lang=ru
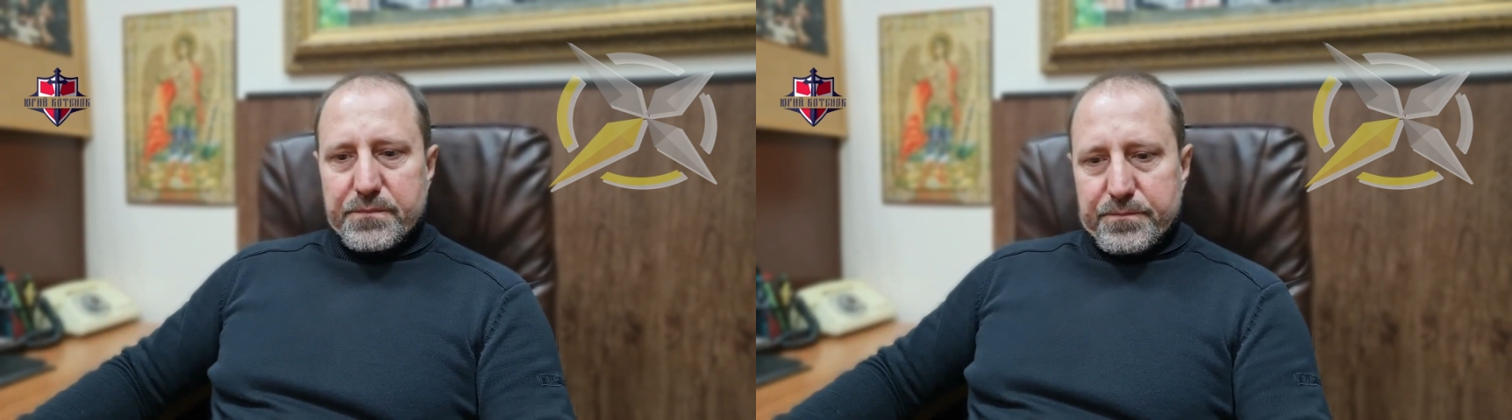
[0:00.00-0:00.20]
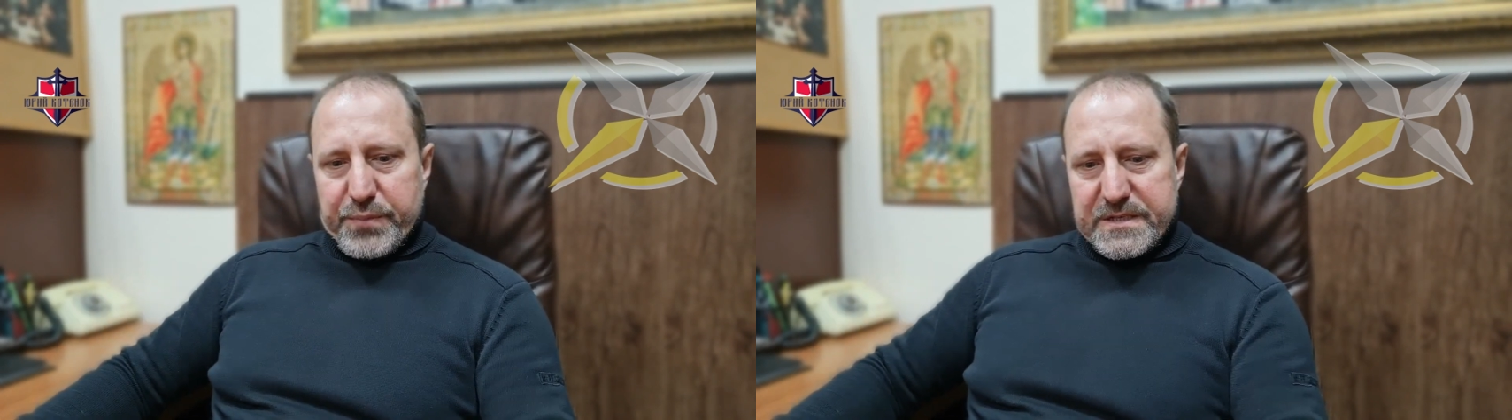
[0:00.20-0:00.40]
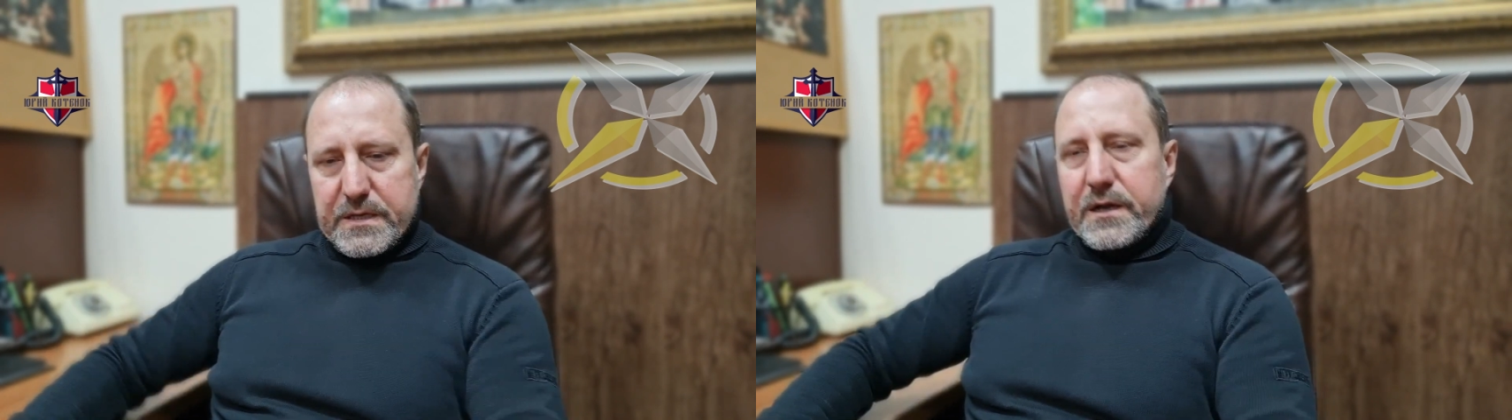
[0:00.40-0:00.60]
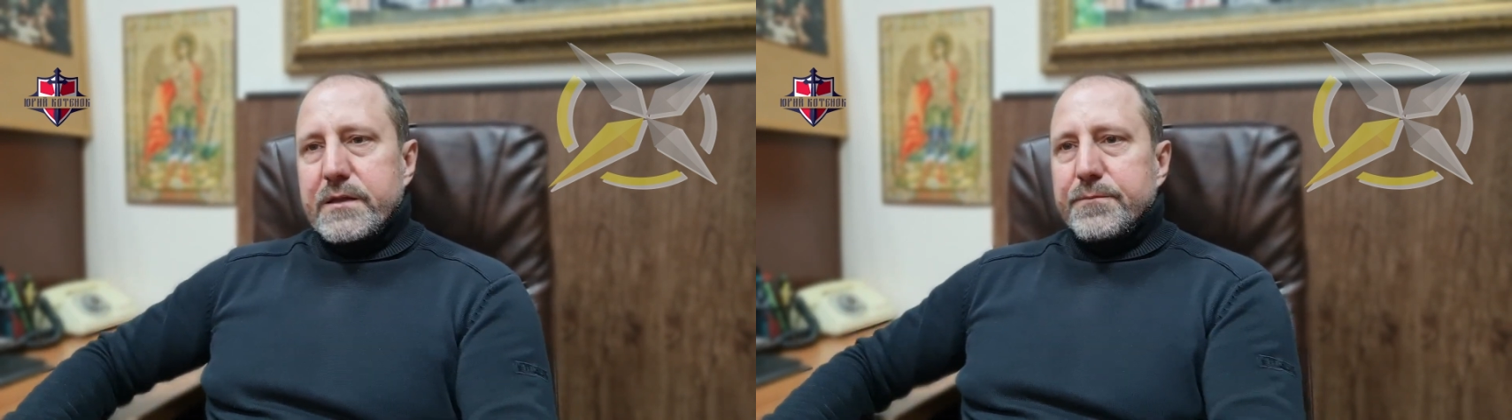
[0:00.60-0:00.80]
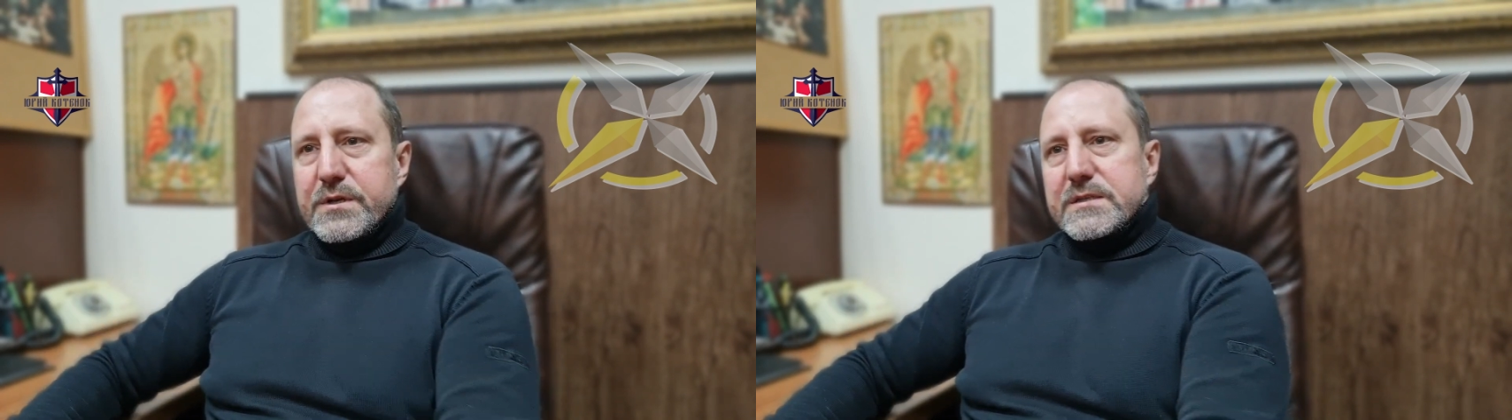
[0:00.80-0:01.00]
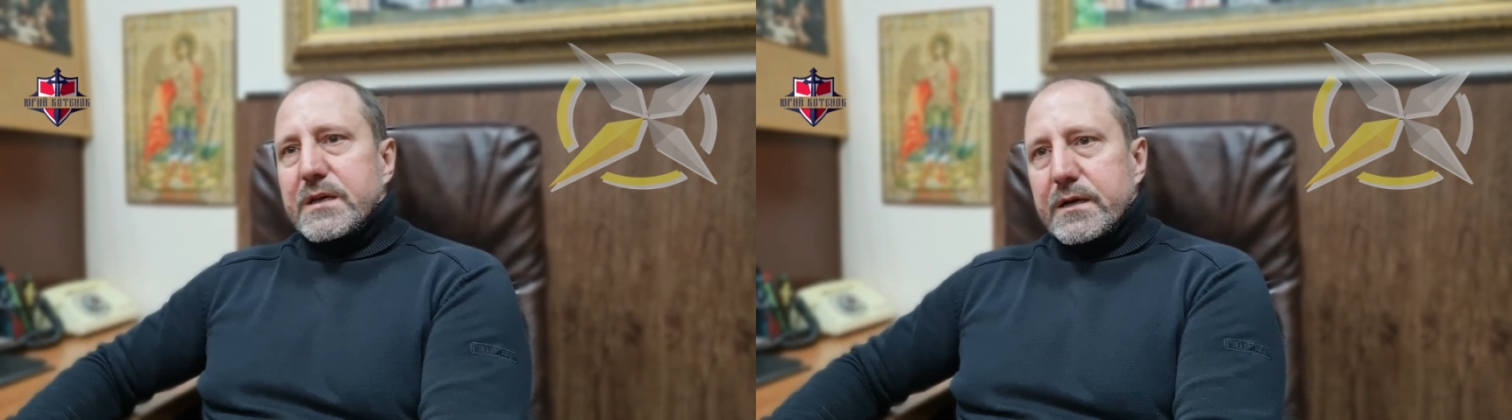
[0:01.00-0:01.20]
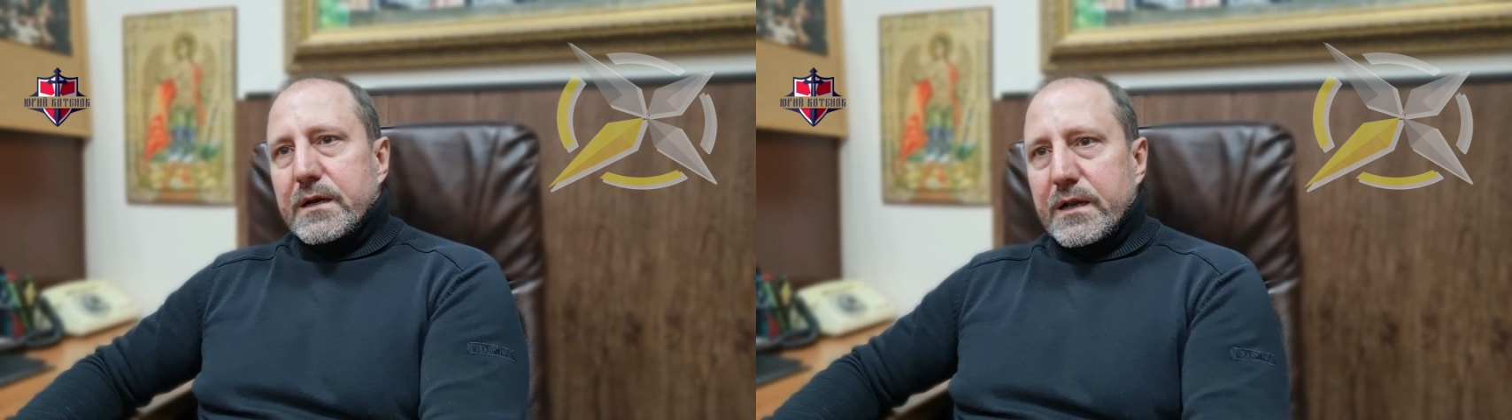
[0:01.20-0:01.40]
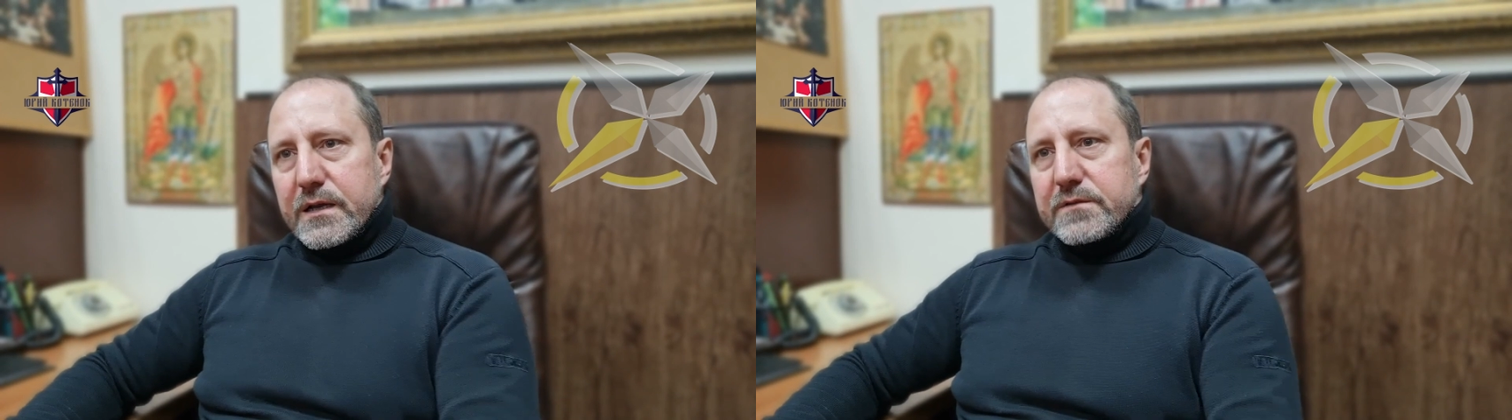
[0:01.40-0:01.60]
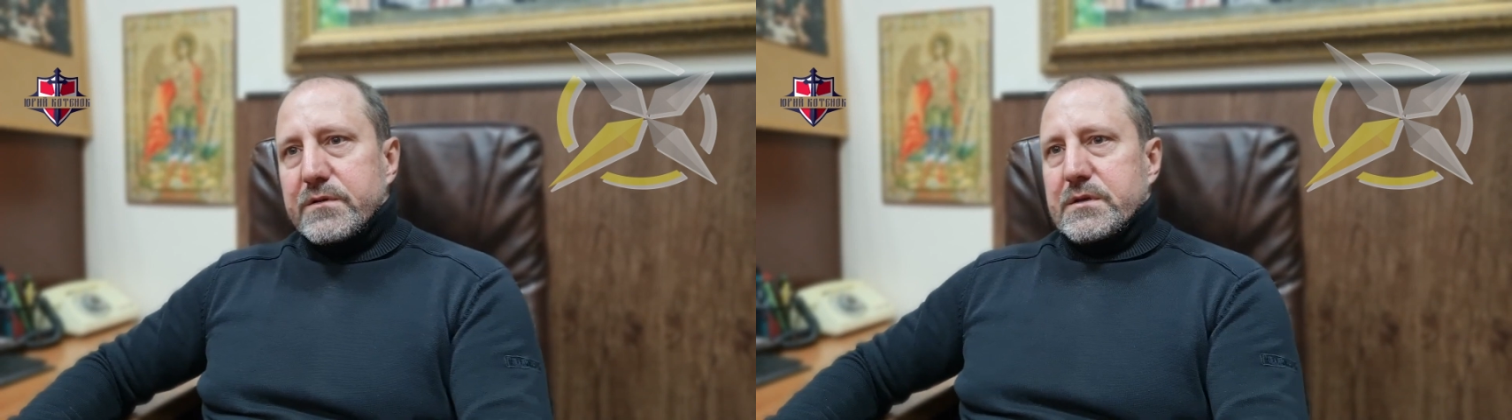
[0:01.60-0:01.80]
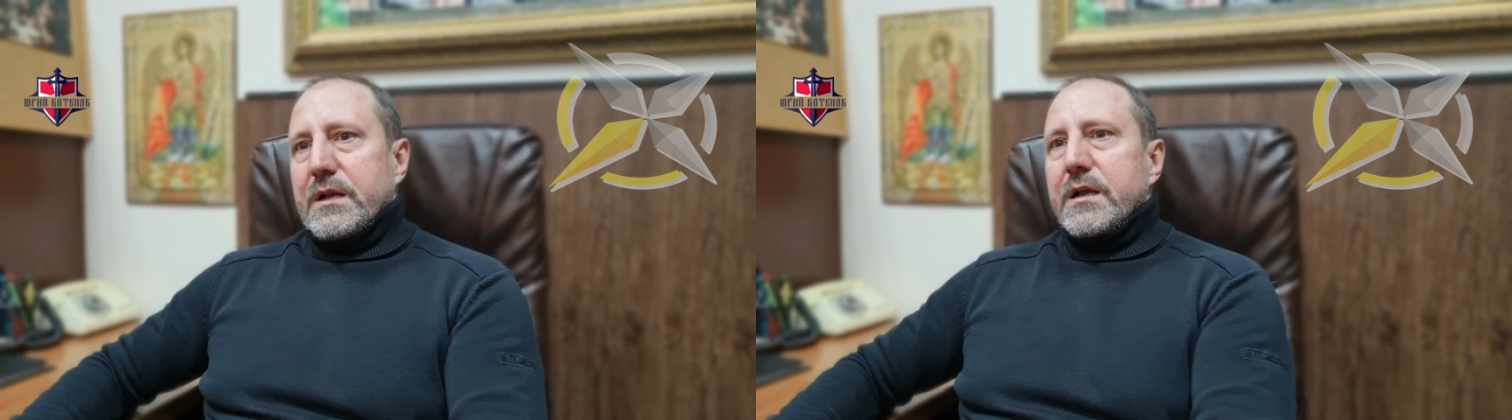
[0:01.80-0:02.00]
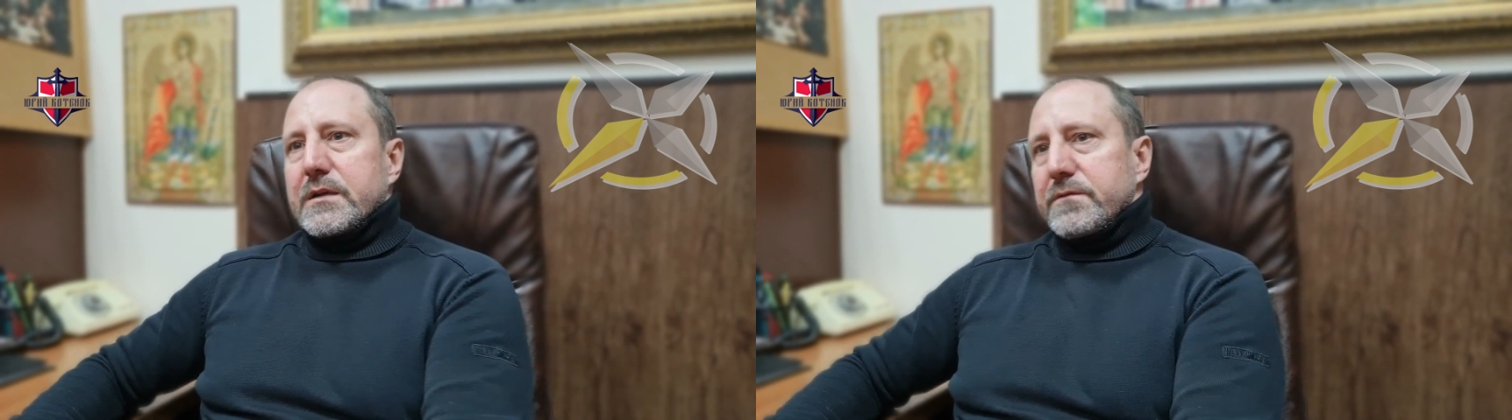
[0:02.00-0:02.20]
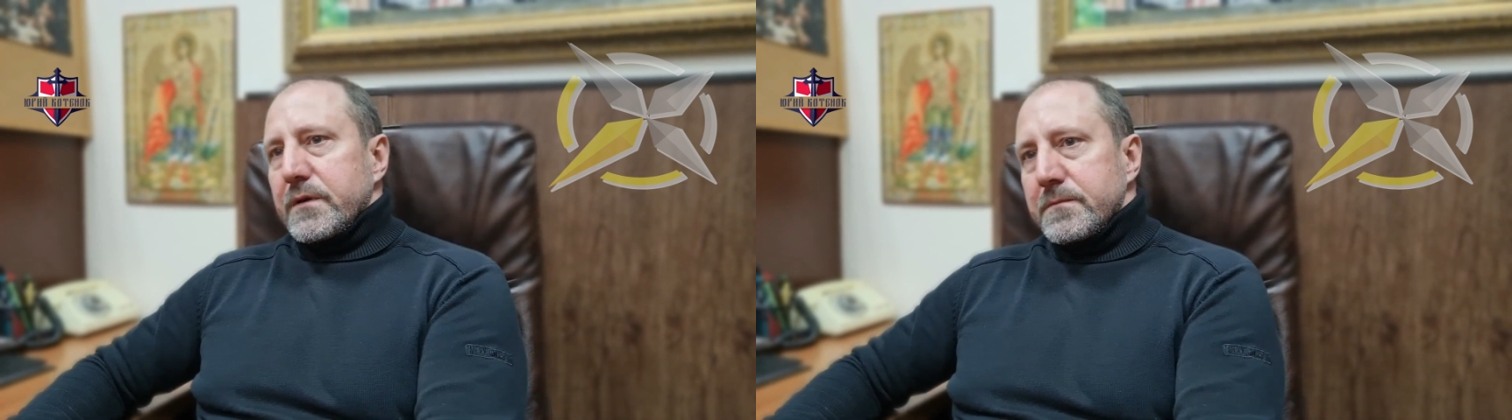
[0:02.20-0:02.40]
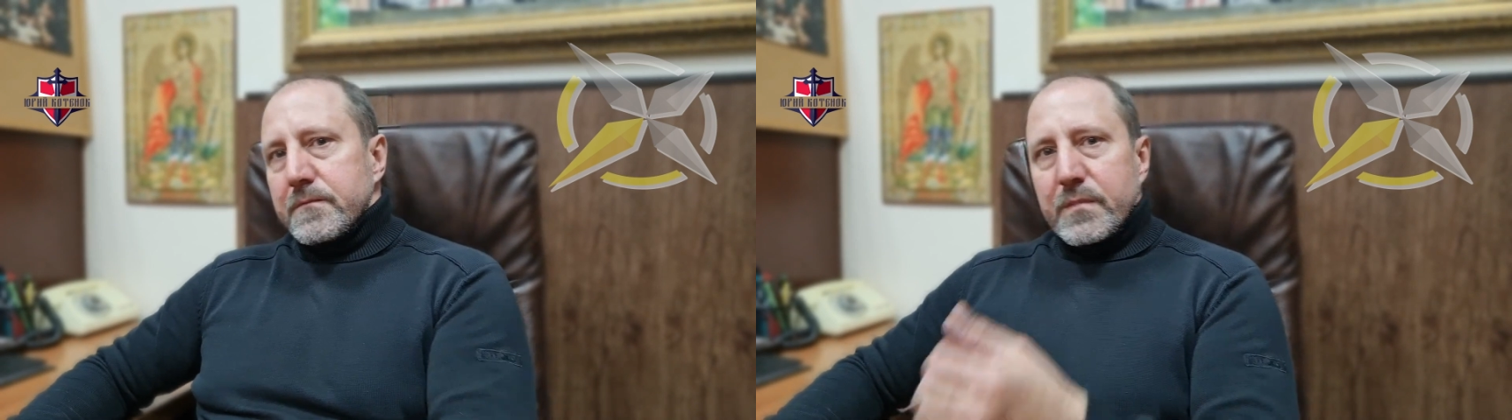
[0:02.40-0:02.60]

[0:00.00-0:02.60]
Присяга, не присяга, клятва, не клятва.